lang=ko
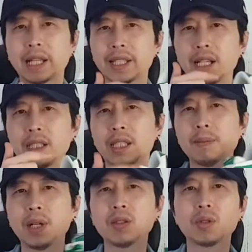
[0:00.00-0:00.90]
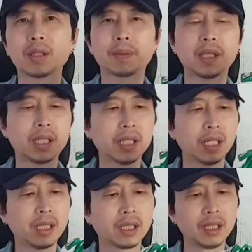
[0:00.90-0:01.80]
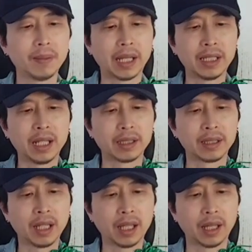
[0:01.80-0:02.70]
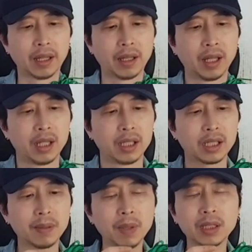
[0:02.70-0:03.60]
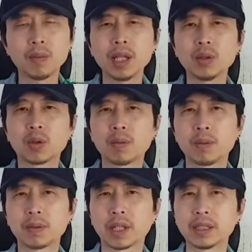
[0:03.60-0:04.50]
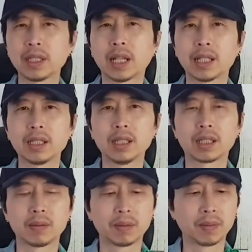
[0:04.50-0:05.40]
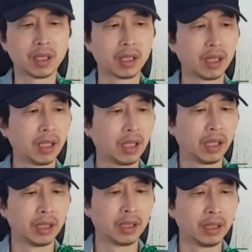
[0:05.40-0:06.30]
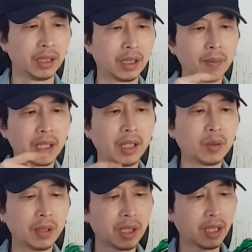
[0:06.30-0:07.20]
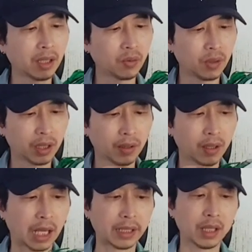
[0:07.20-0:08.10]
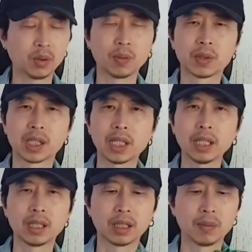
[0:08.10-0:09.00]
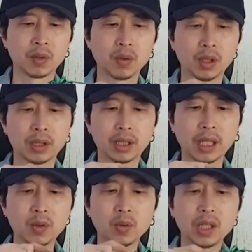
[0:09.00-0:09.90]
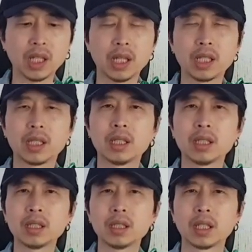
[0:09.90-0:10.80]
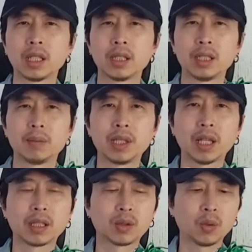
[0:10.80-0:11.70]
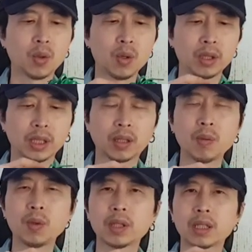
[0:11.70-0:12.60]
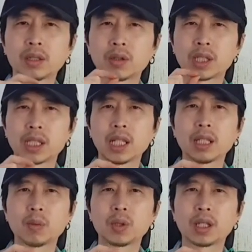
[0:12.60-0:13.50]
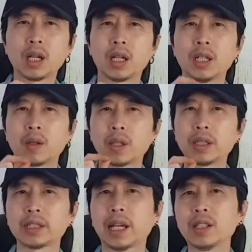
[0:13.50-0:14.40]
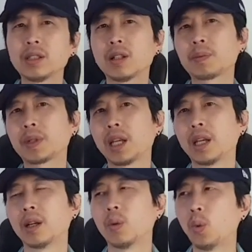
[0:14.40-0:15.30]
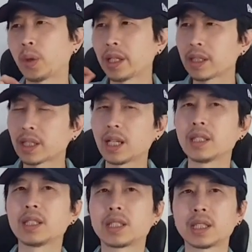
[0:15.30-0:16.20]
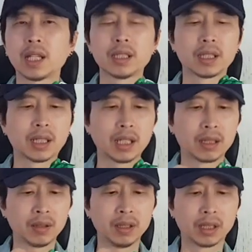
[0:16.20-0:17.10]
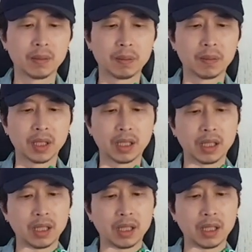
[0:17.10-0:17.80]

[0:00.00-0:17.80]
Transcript: 가장 이 신발 중에서 빈티지한 느낌이 많이 나는데, 이 신발 턱만 놓고 보면 굉장히 낡은 느낌입니다. 이 신발에 사용된 미색 중에서 가장 좀 진한 느낌이고요. 이 테두리에 있는 이 미색도 이 텅보다는 더 진하다 보니까 굉장히 자연스럽게 오랜 시간이 지난 듯한 그런 느낌입니다.